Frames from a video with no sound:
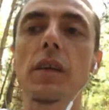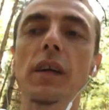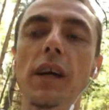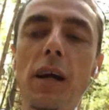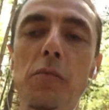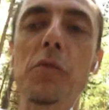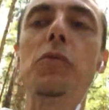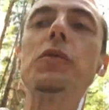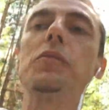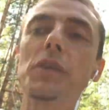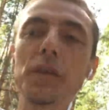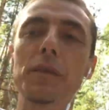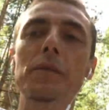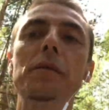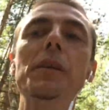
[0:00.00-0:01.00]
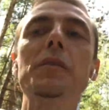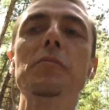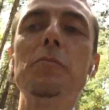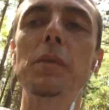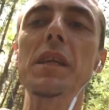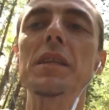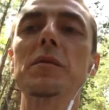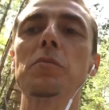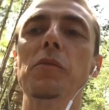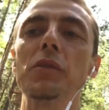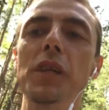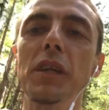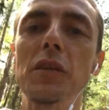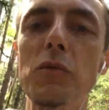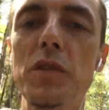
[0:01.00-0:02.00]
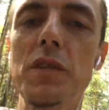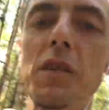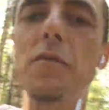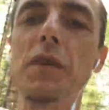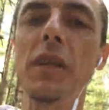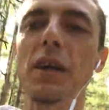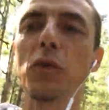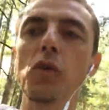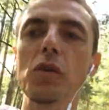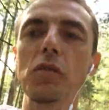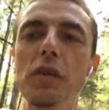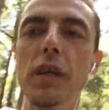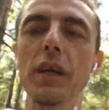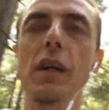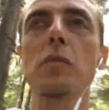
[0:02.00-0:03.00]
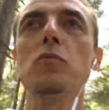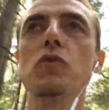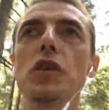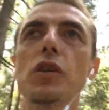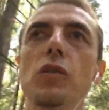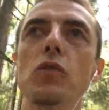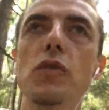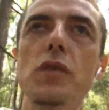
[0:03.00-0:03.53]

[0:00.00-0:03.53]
и как бы вот в, в этом принцип вот этой вот стафилококковой кормушки, то